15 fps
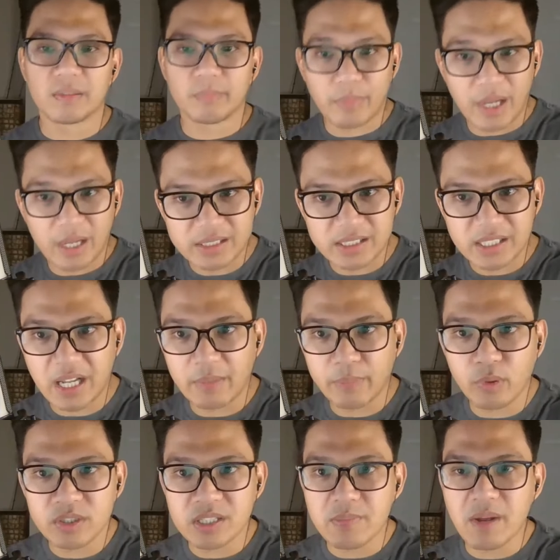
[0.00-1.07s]
base nga
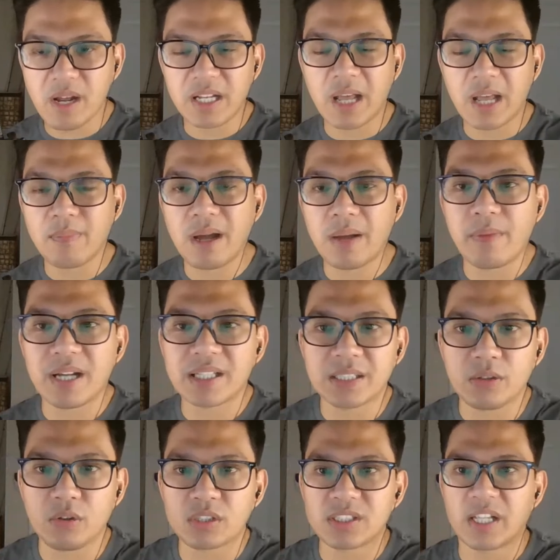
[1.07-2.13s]
po sa mga
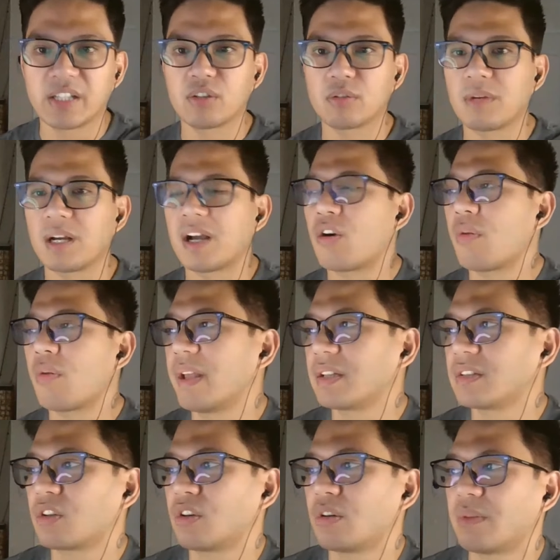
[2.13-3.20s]
nababasa ko sa inyong mga
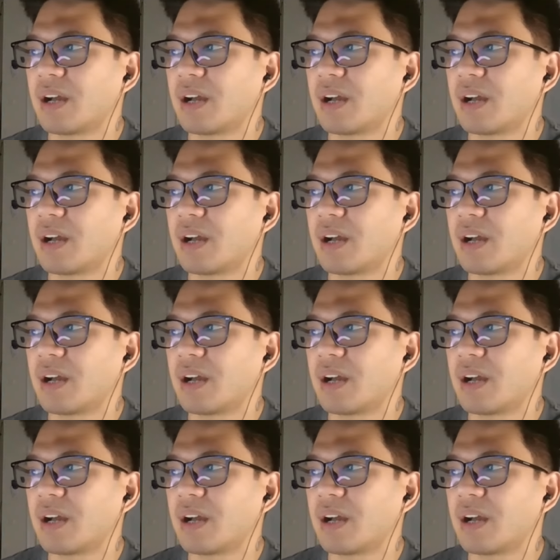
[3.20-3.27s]
komento,